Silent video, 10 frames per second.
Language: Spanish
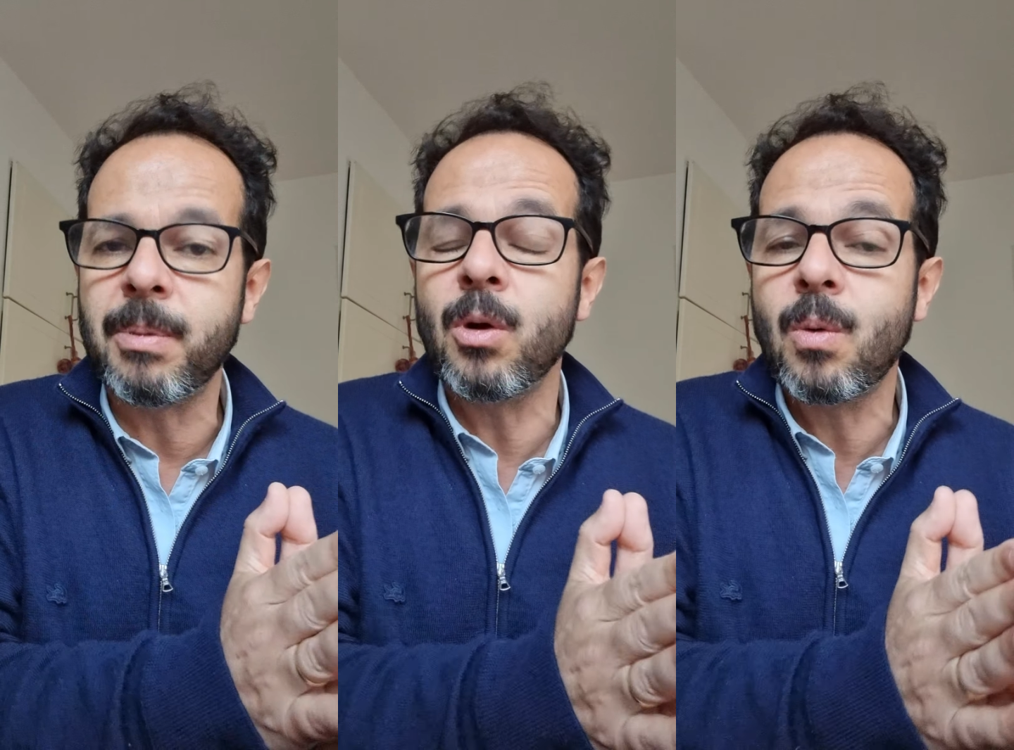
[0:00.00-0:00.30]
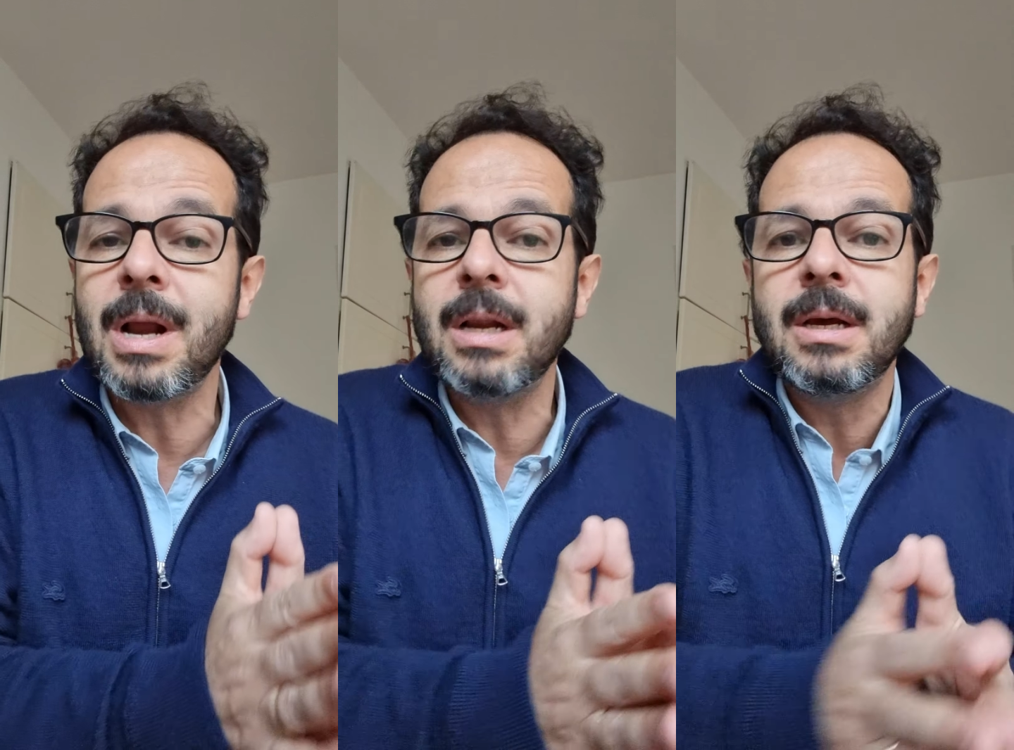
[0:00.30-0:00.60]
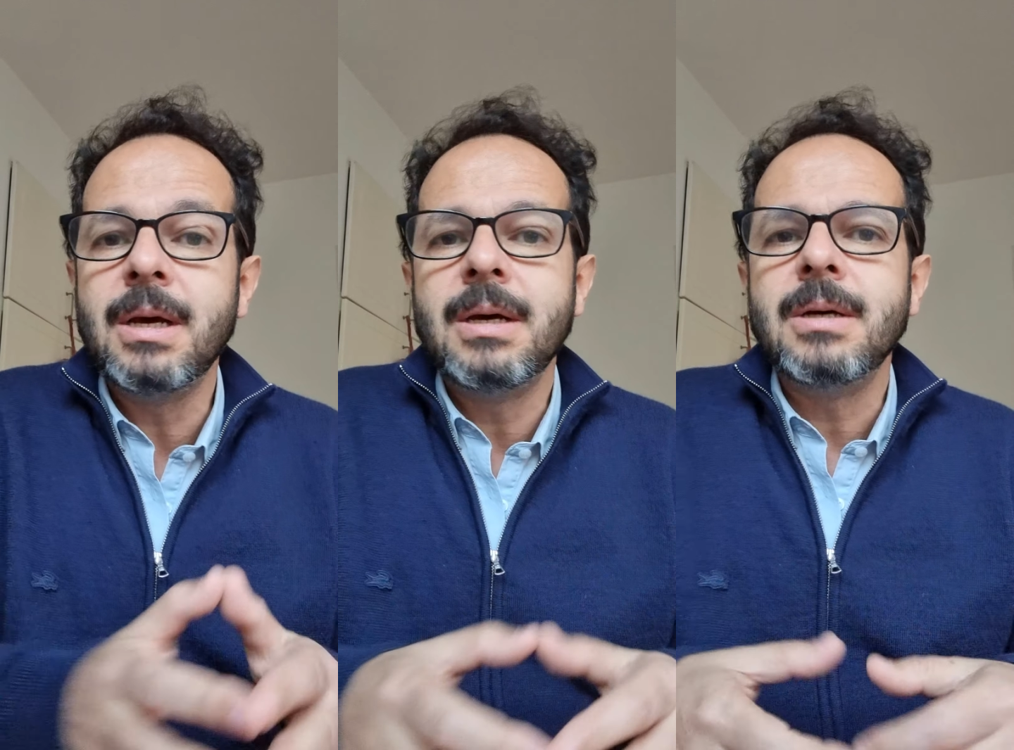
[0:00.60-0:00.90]
Por lo
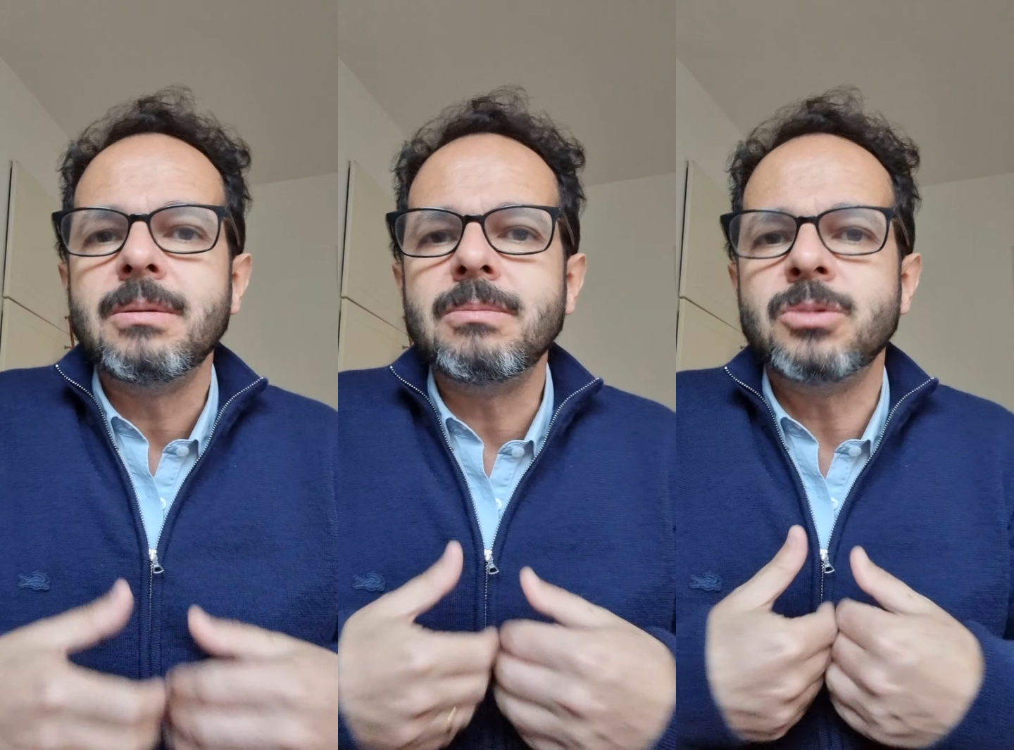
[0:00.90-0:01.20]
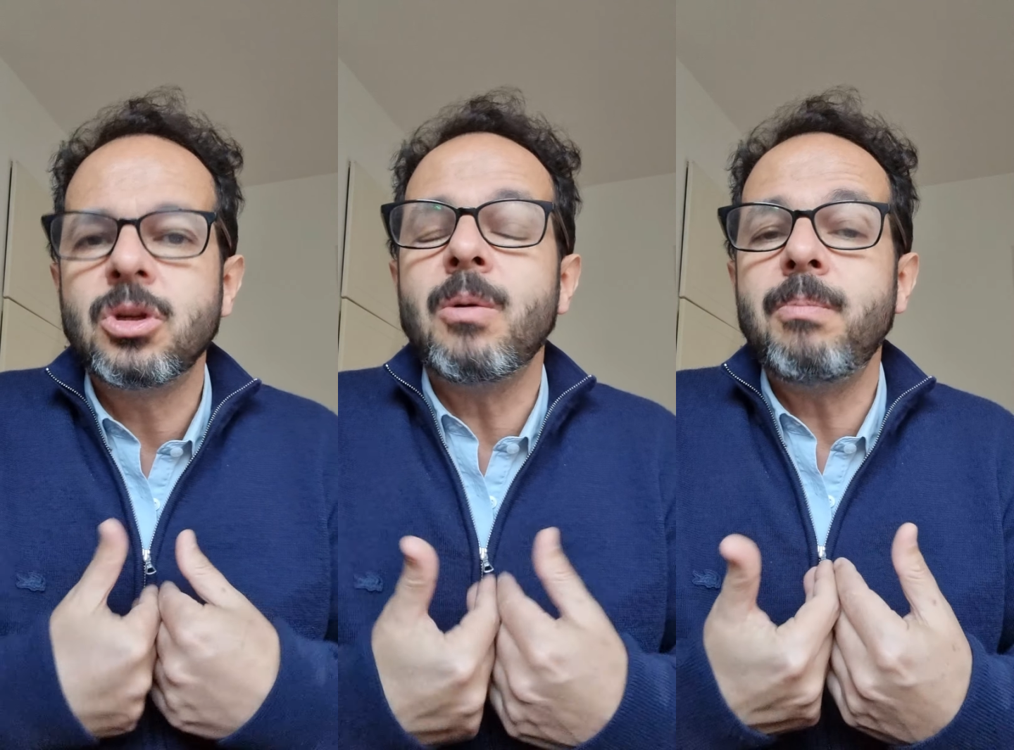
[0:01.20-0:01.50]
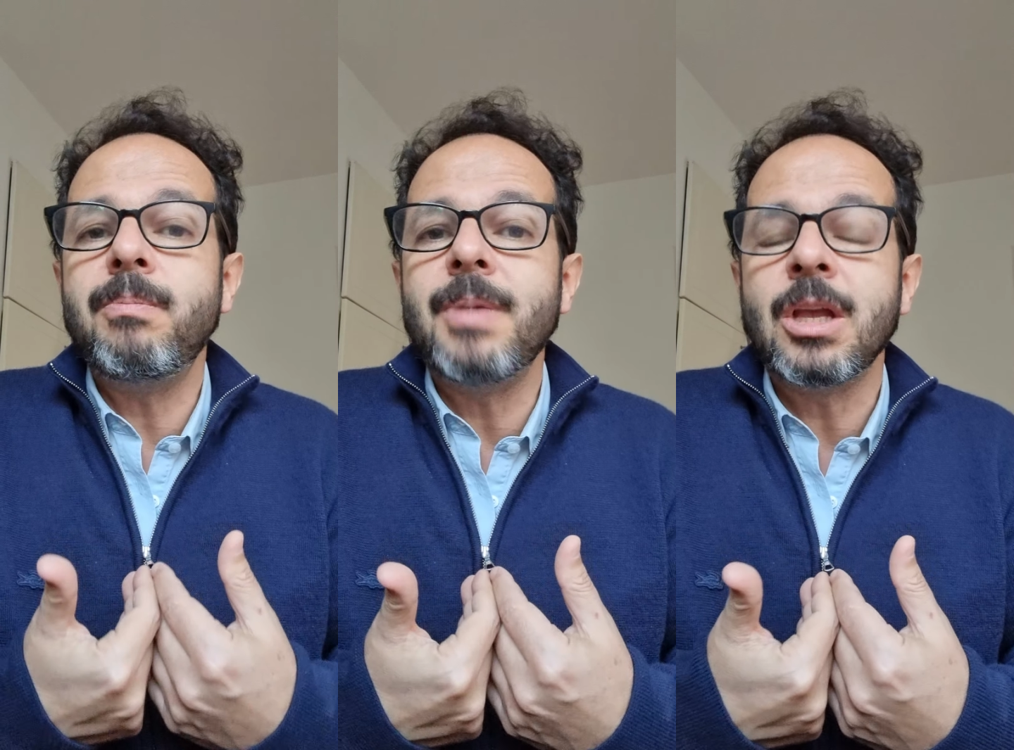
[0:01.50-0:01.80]
cual, yo